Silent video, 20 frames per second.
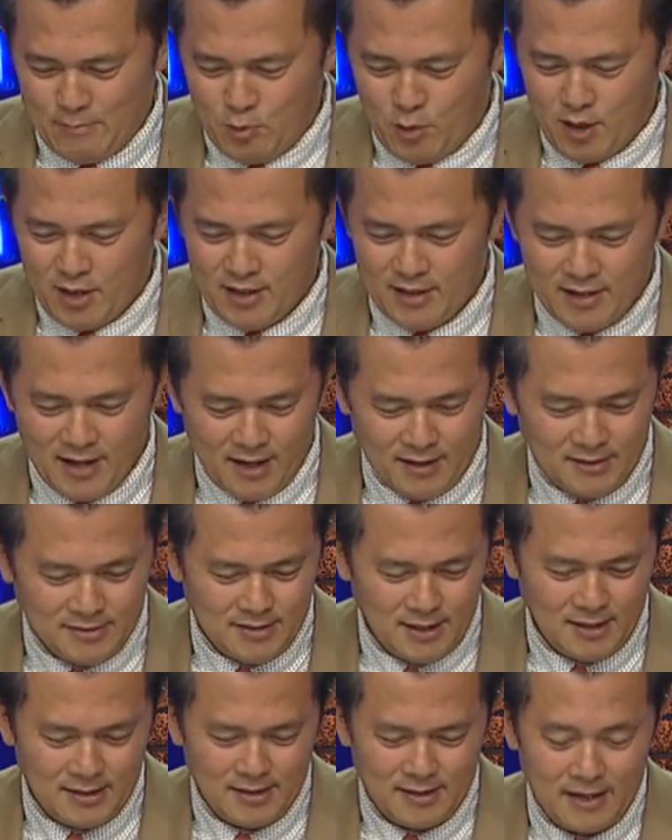một hình ảnh
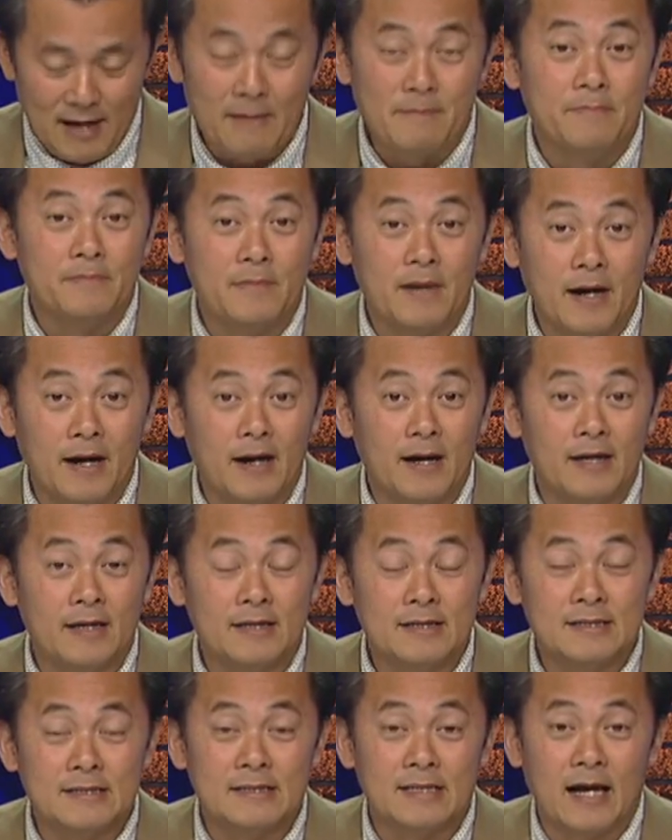rất là đẹp
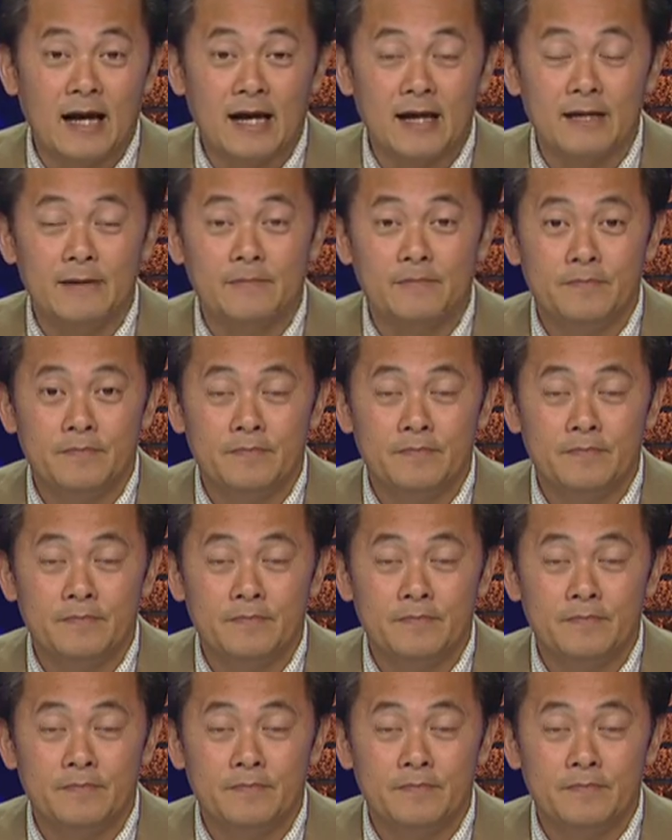ở tại